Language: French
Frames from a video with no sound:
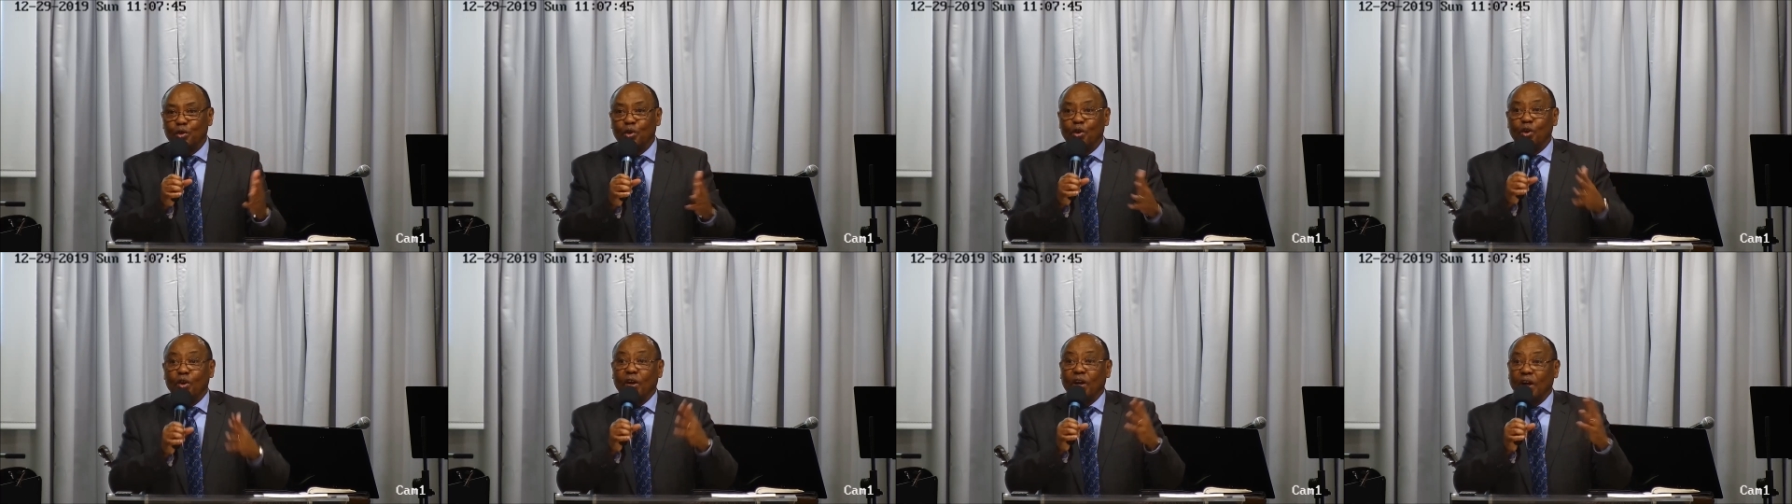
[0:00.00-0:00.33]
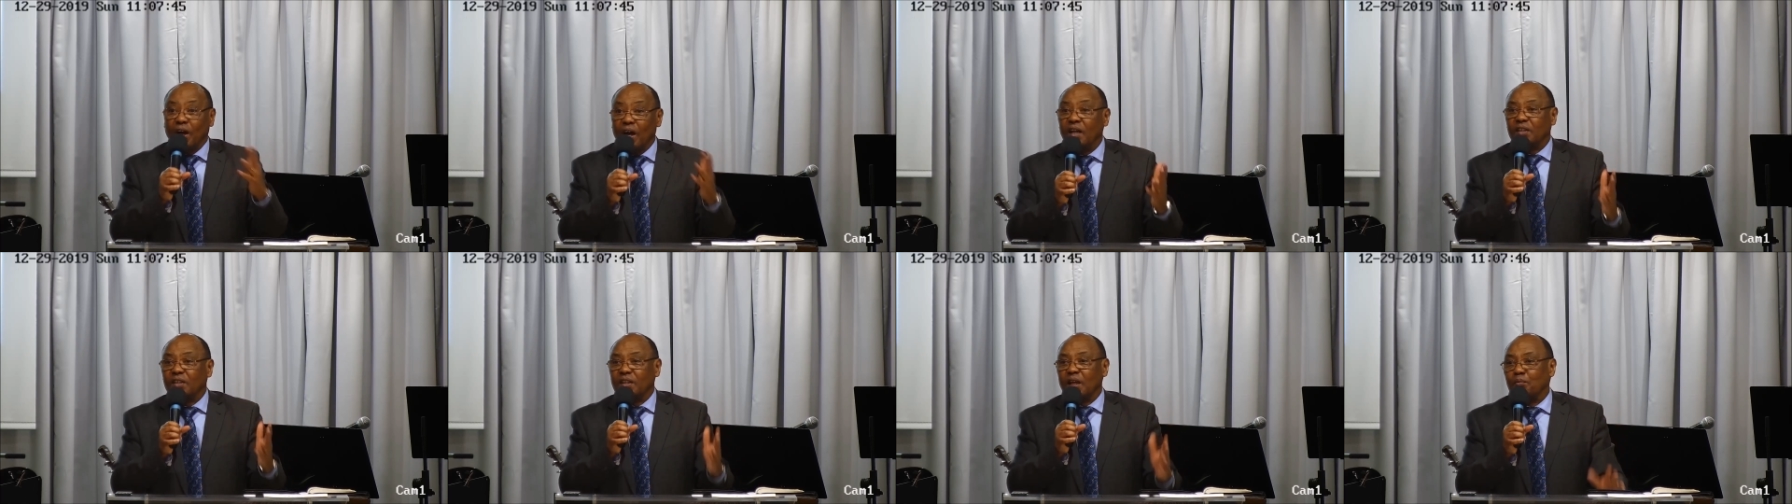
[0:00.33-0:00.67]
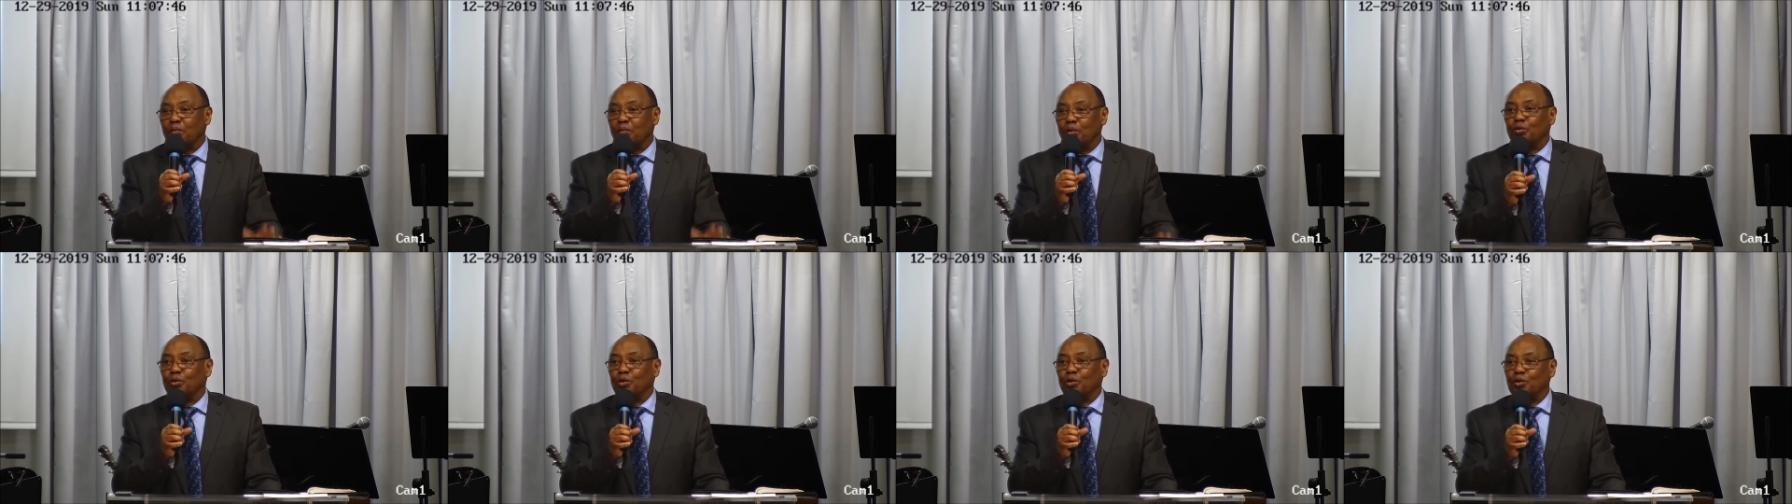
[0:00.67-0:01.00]
le grand
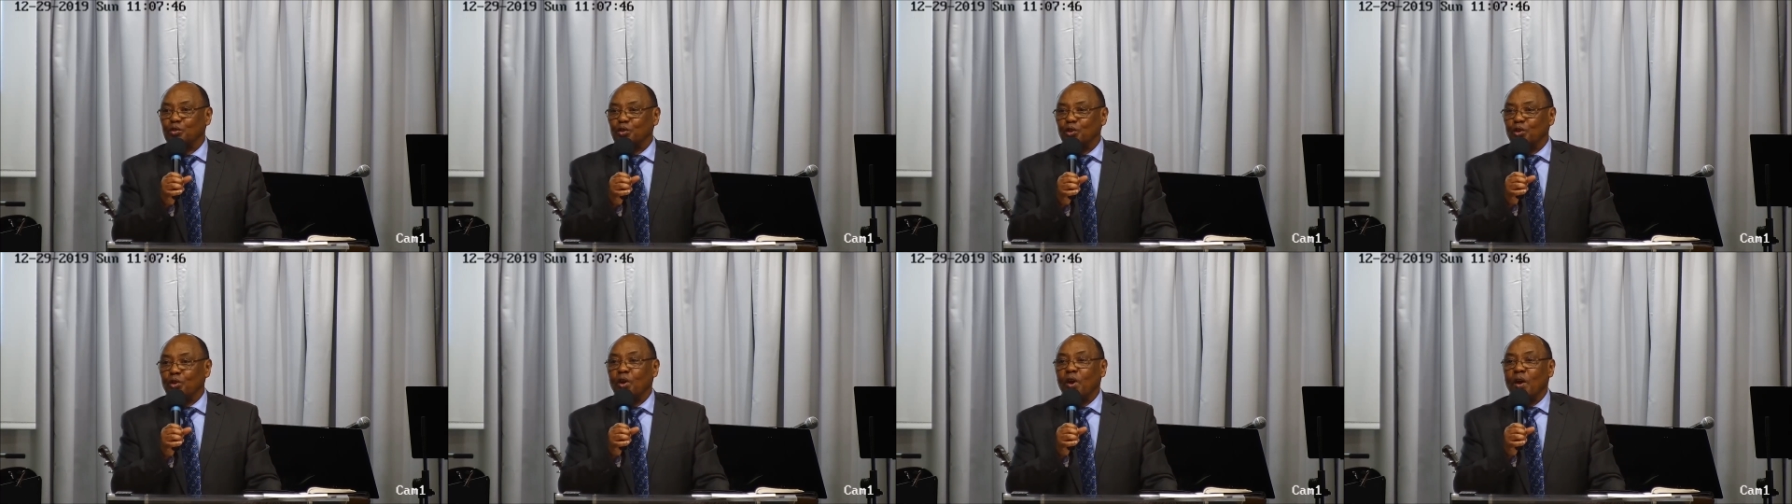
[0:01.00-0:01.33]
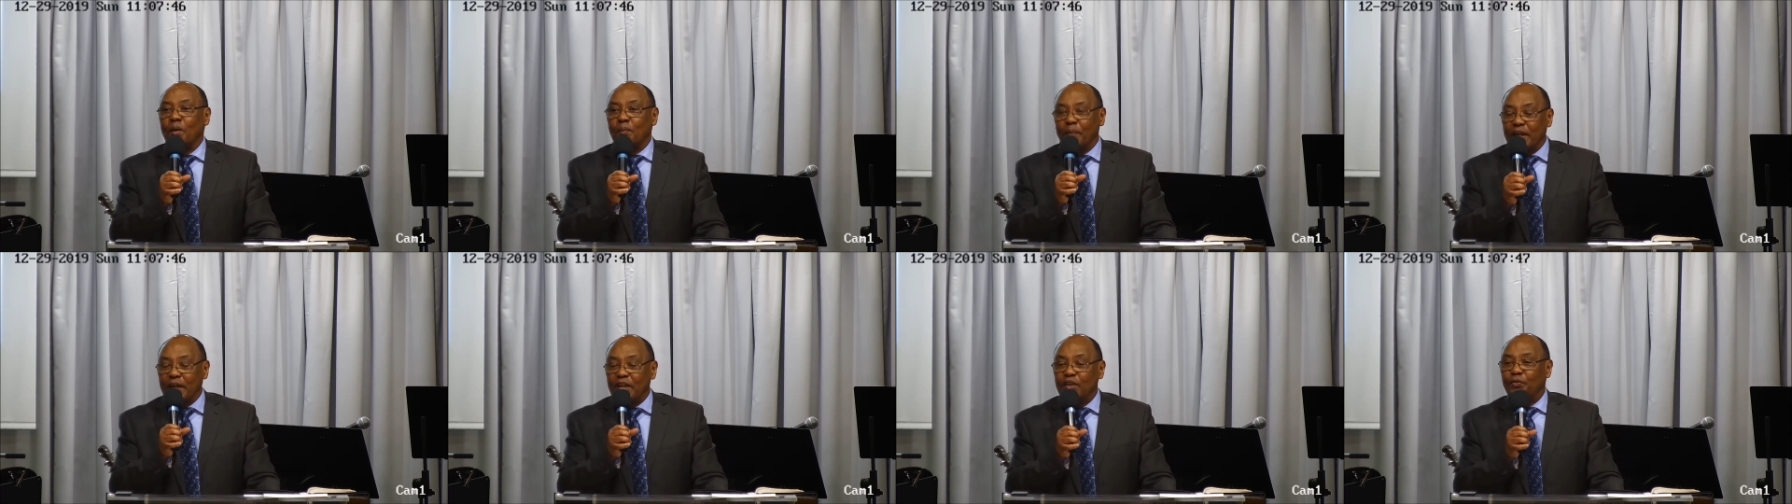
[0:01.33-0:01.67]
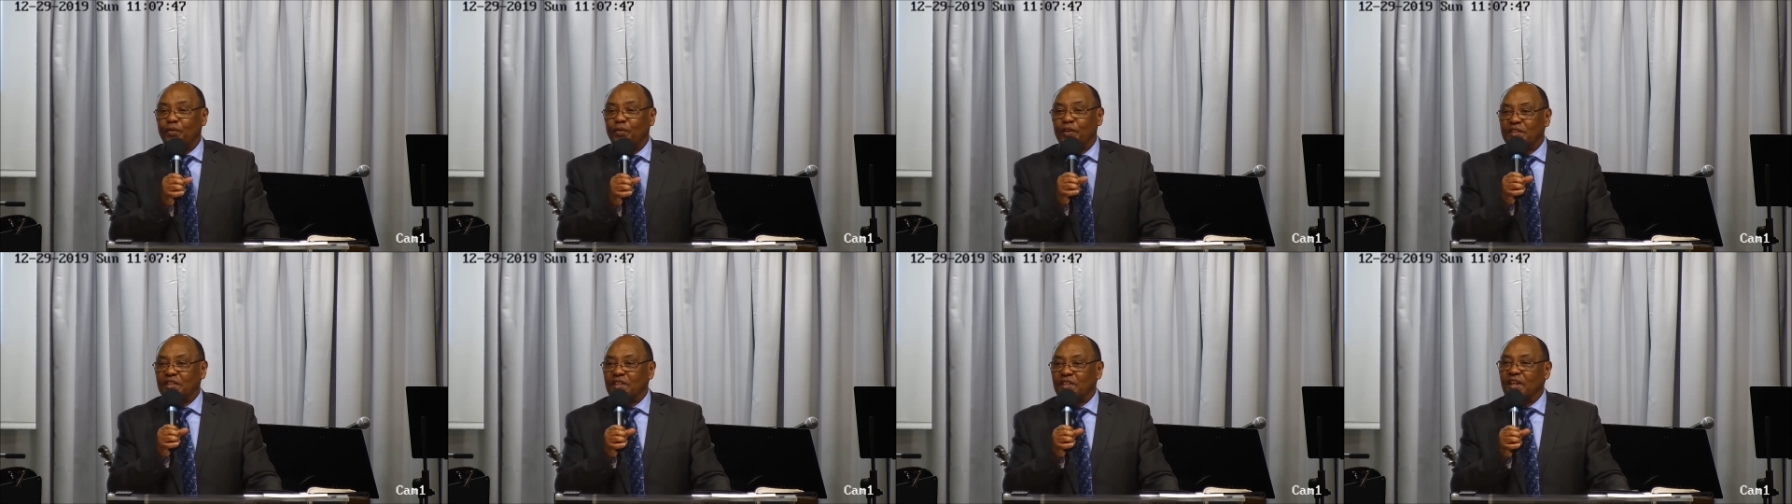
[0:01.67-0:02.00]
amour de Dieu
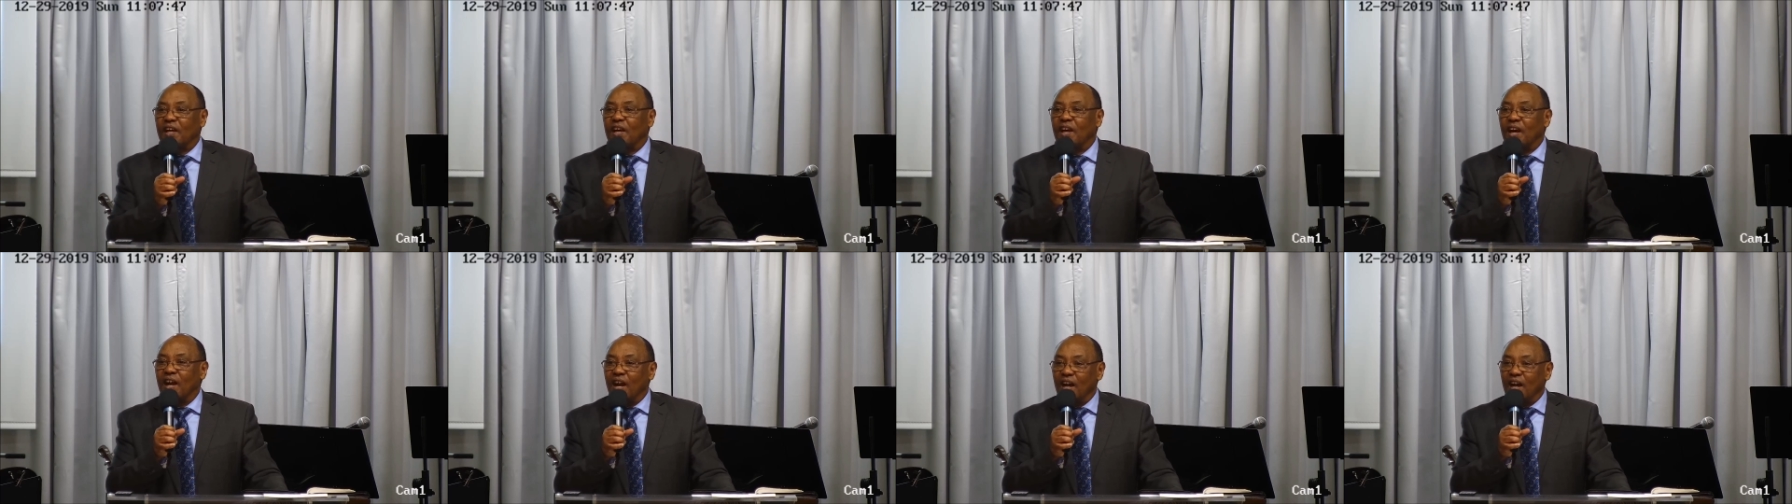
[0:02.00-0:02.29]
manifesté